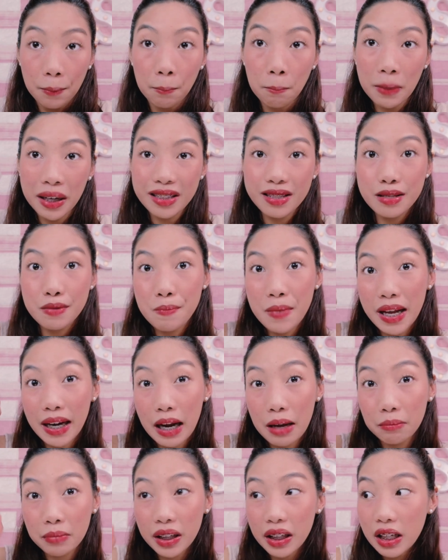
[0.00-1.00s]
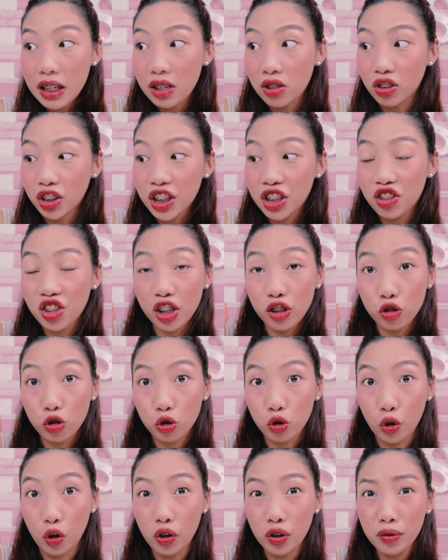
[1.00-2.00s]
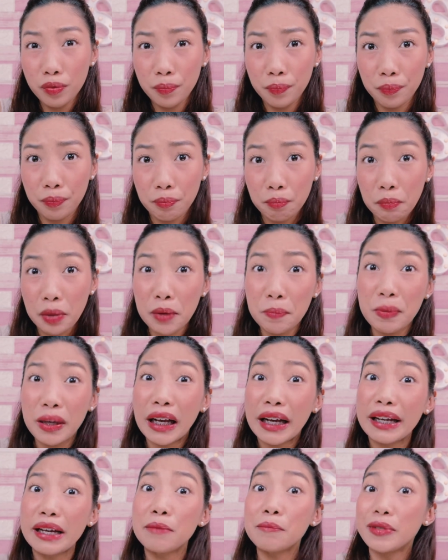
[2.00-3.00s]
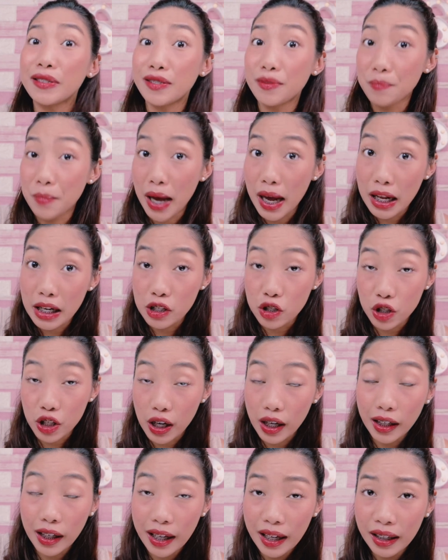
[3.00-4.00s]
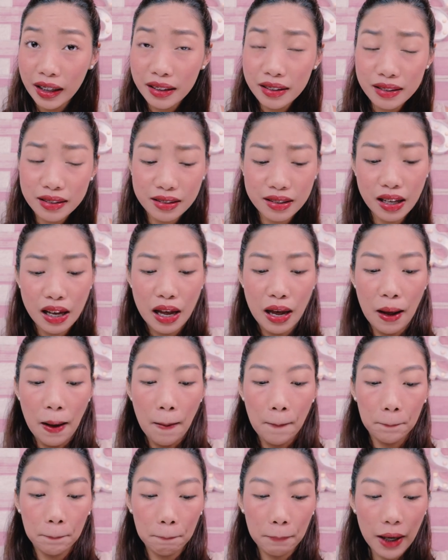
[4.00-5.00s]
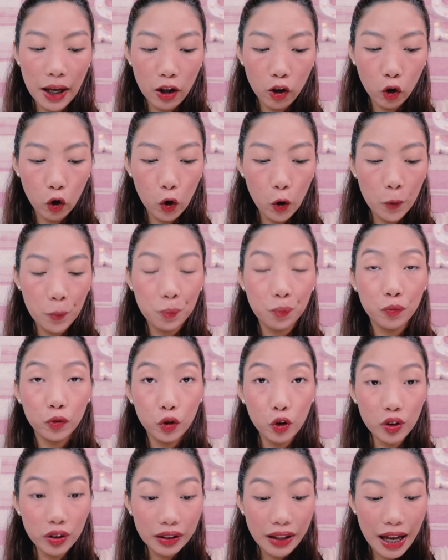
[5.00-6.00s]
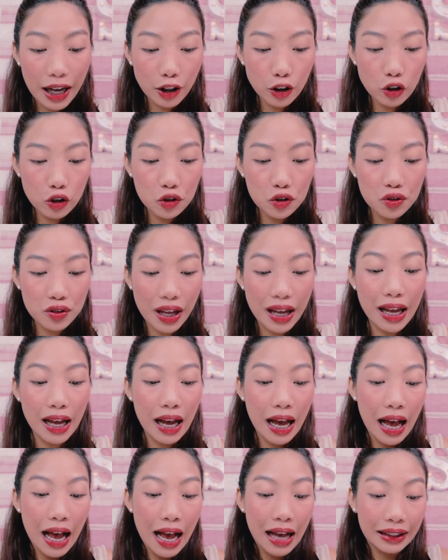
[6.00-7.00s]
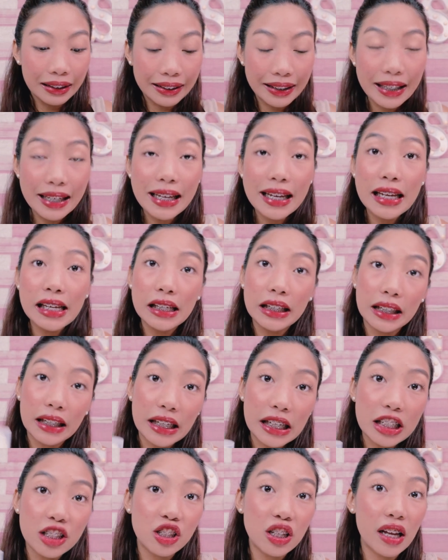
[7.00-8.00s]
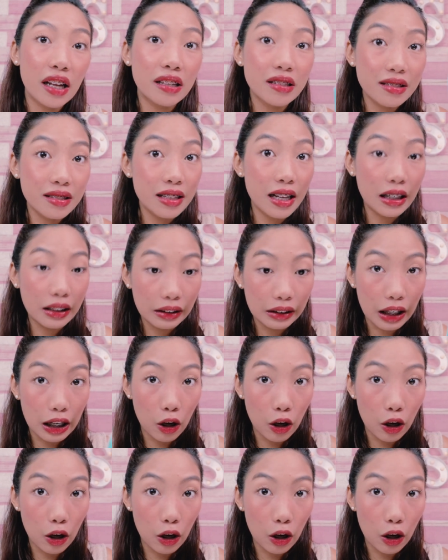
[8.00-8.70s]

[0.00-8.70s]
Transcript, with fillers: Mas maraming ingredients to. Maybe kaya mas mahal siya, guys. Pero, dun tayo sa key ingredients ng